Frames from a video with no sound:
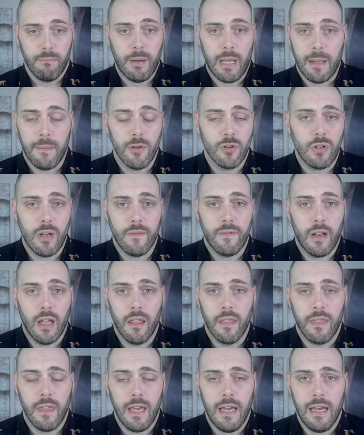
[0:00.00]
para mí es una
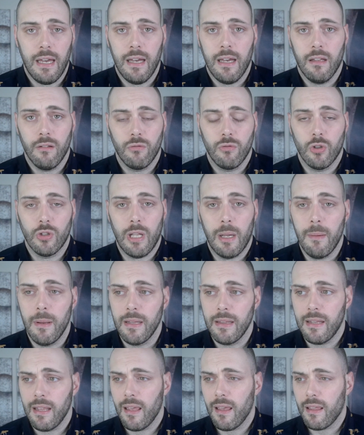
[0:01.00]
fragancia
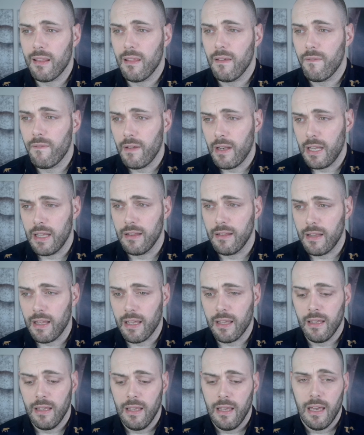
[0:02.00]
totalmente
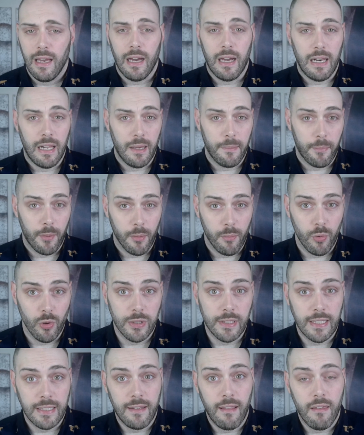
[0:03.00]
diferente a las
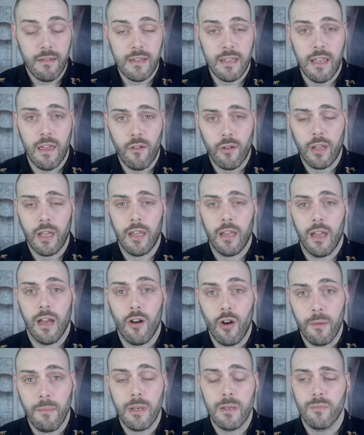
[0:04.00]
propuestas de diseñador que hay
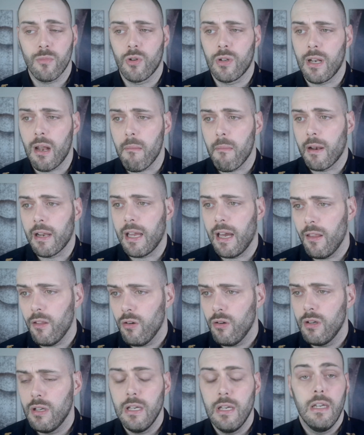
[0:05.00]
ahora mismo en el
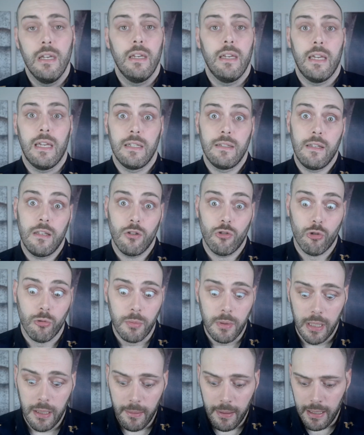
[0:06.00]
mercado. Es
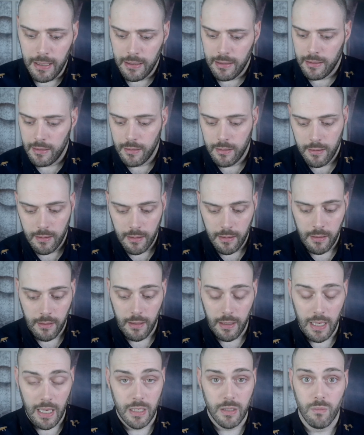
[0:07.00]
disruptiva,
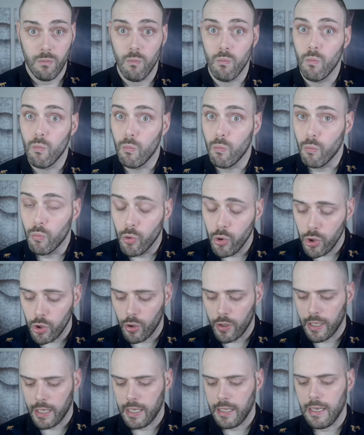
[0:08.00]
es muy
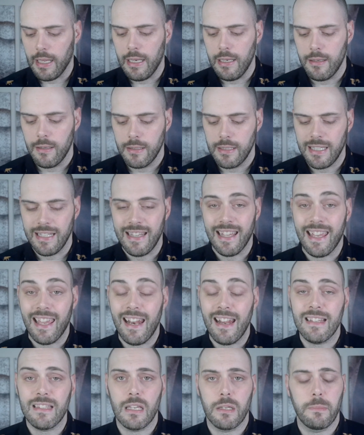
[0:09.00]
original. Si te
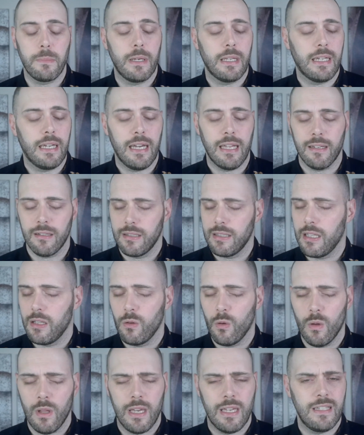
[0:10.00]
quieres desmarcar,
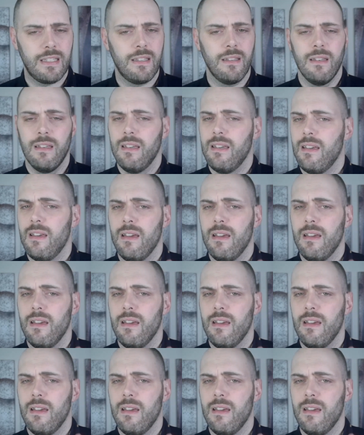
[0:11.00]
sin duda es